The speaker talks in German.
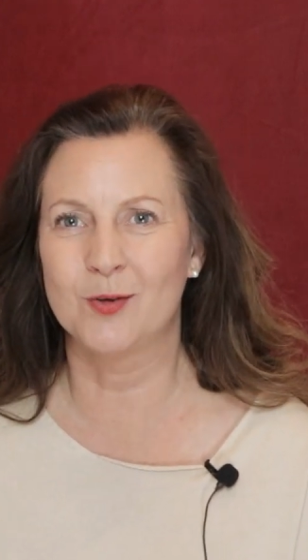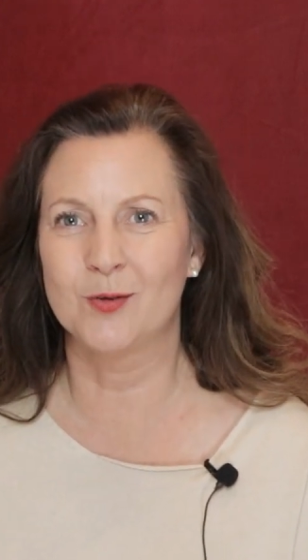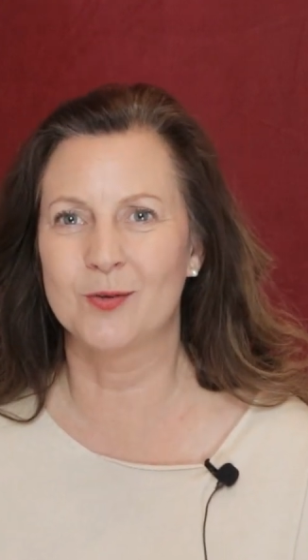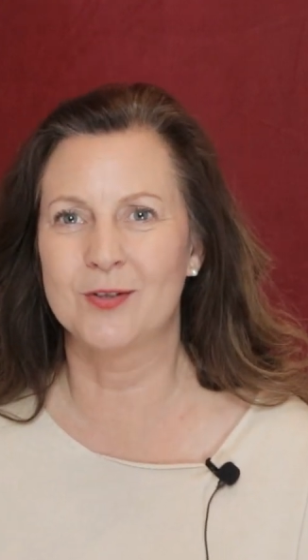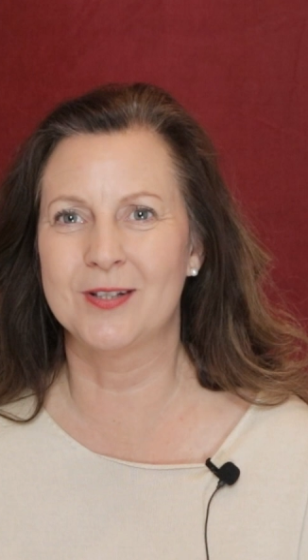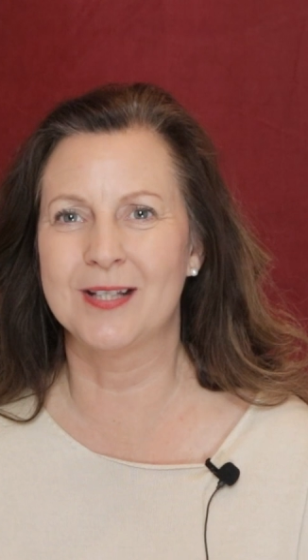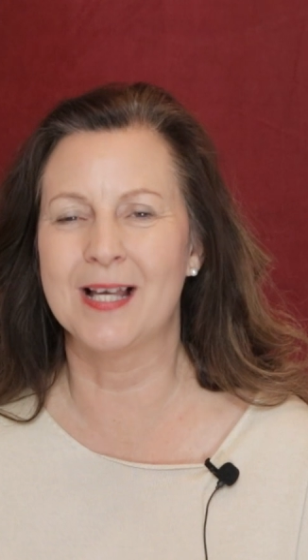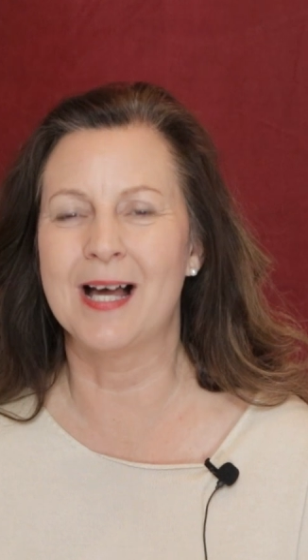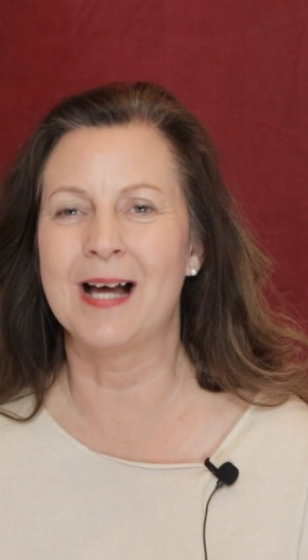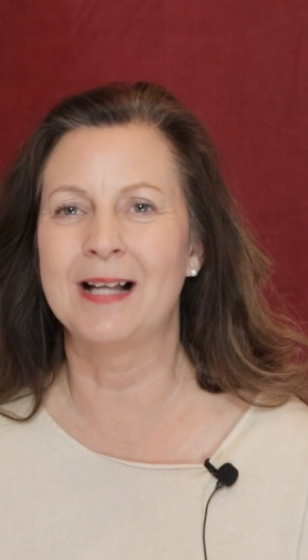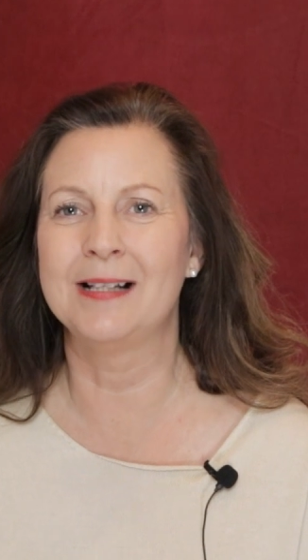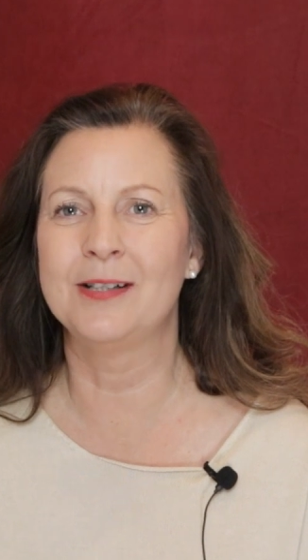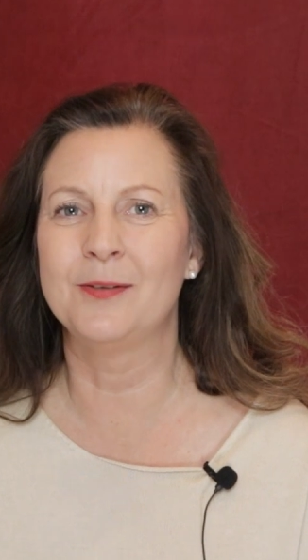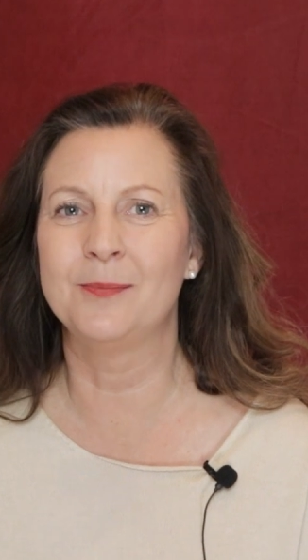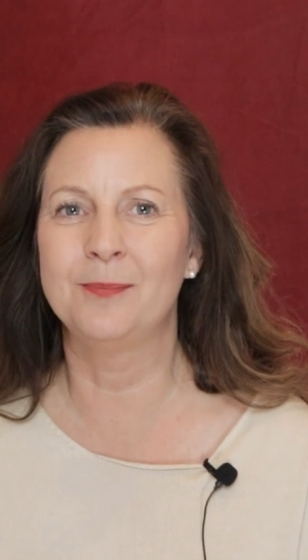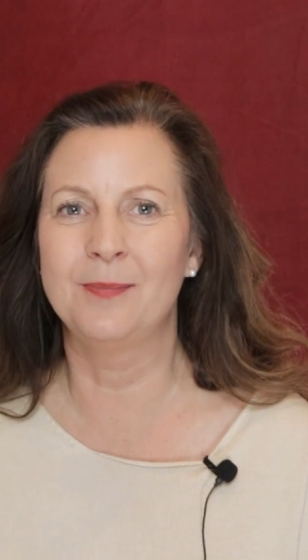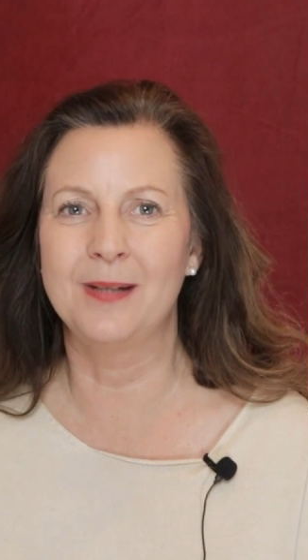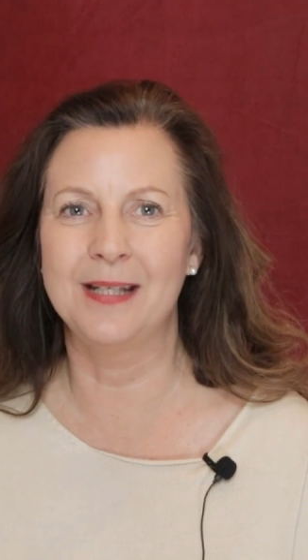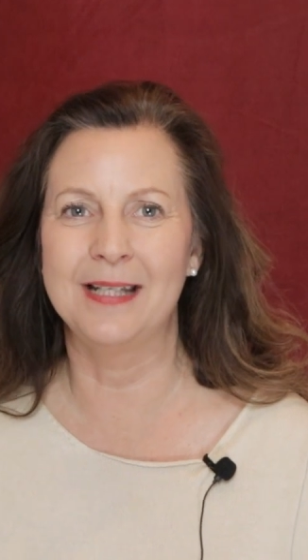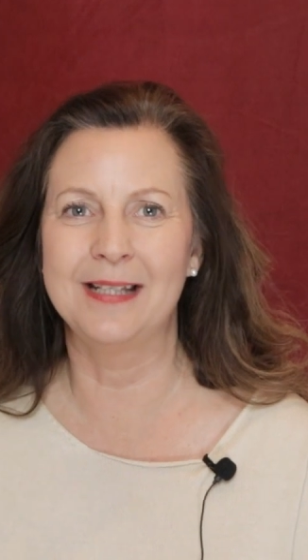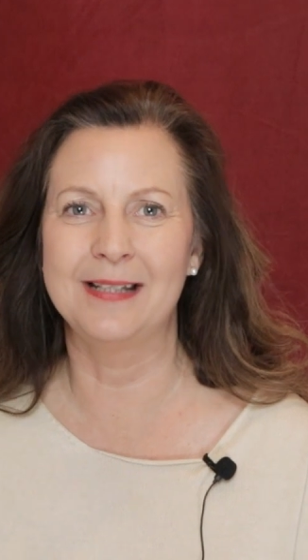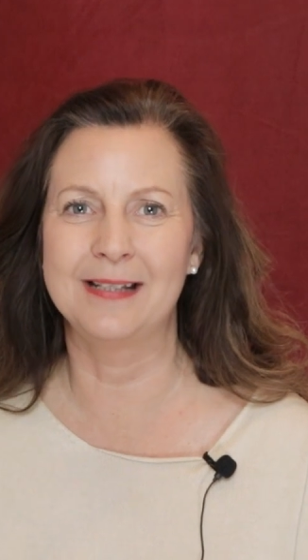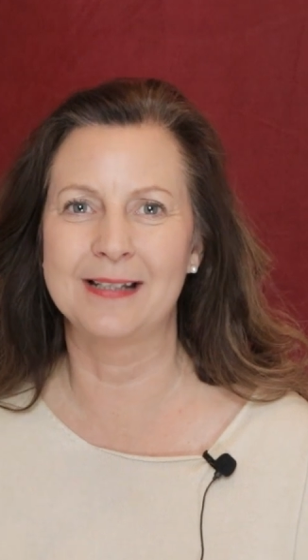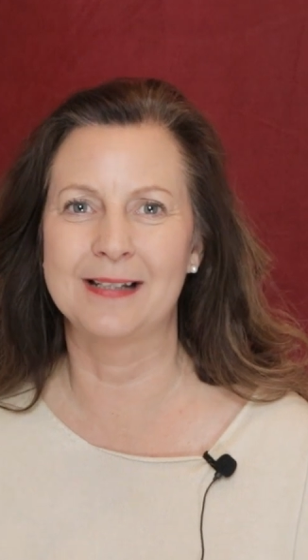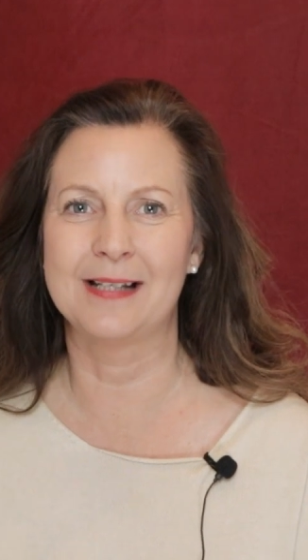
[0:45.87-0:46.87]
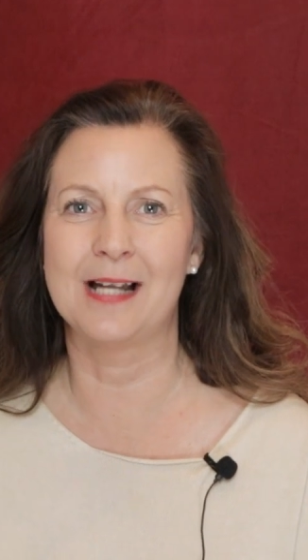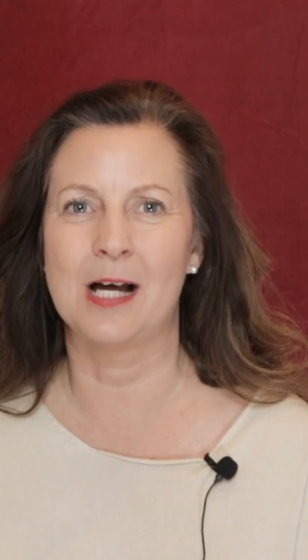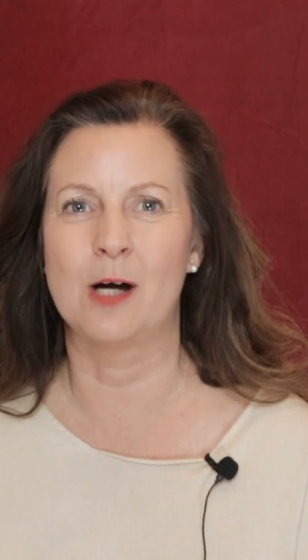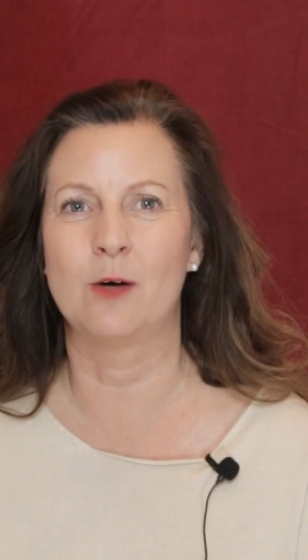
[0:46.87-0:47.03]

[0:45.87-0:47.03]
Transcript: sozialen Medien